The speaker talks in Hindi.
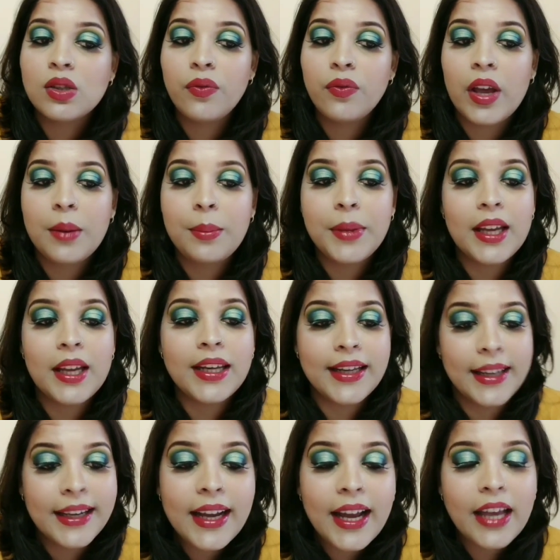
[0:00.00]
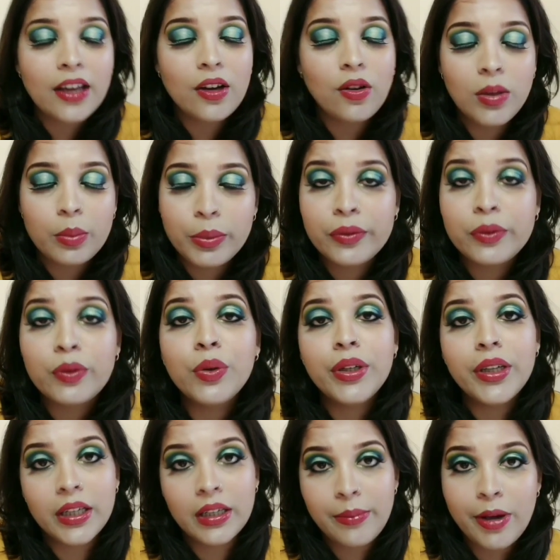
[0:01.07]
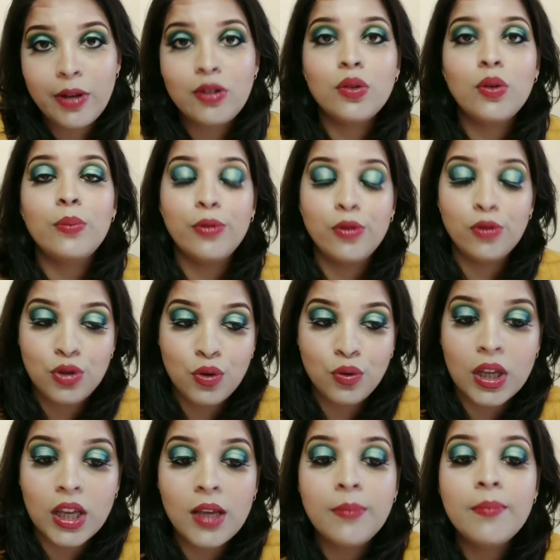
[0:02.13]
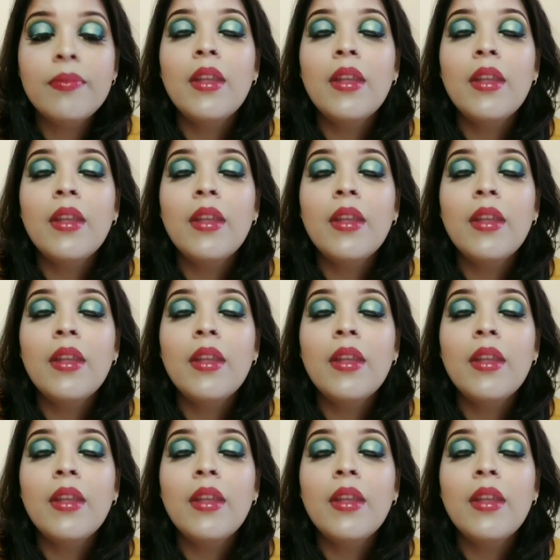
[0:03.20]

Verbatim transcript: दोपहर में या नहीं खाया होगा फिर फ़ोन करके मैं उनको पूछूंगी